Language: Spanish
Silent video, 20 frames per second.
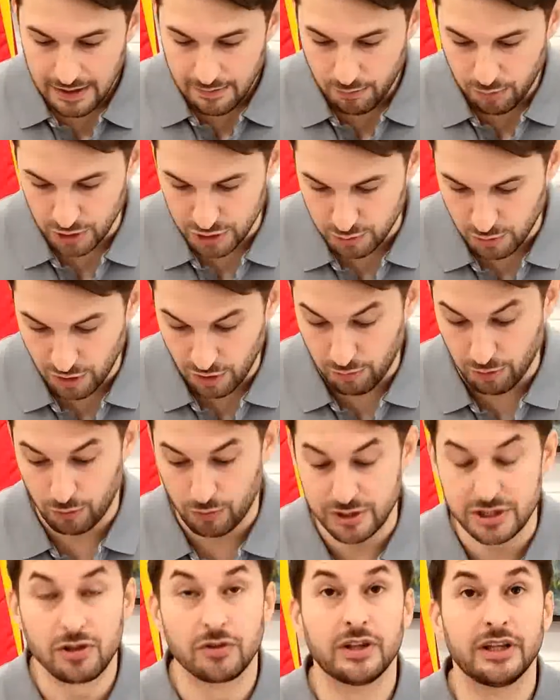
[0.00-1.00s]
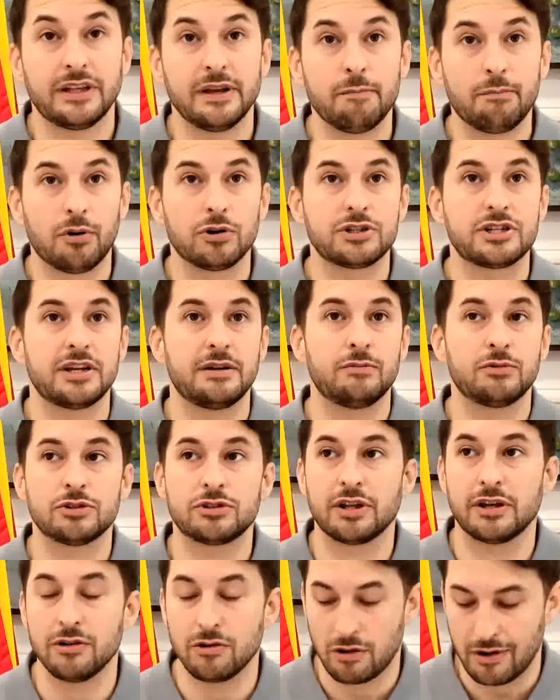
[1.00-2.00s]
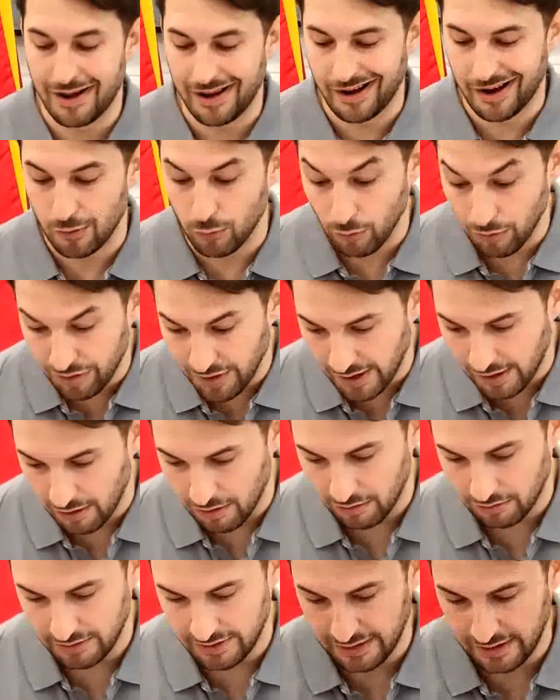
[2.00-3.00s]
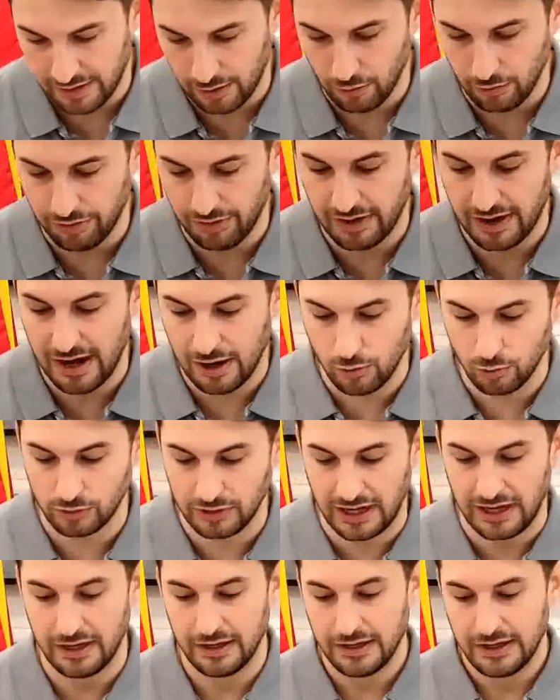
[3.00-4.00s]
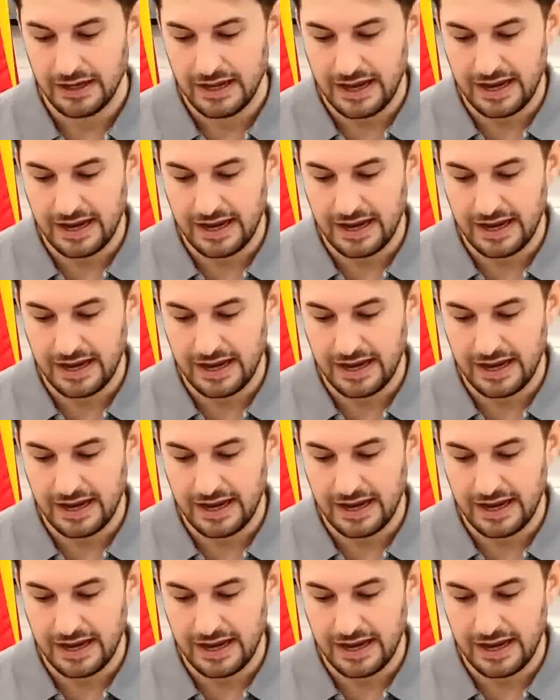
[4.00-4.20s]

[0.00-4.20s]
pues bueno, por cuestión de tiempo hemos tenido que reducirlo, eh, reducir la ruta,